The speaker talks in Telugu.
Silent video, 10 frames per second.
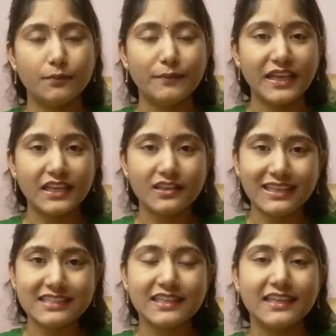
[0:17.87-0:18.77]
మెయిన్
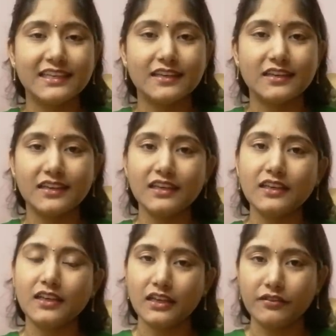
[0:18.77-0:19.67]
రీజన్ ఏంటంటే
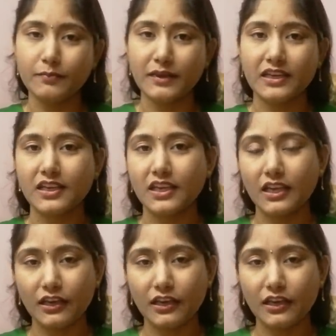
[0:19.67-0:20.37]
ఇవి మనకి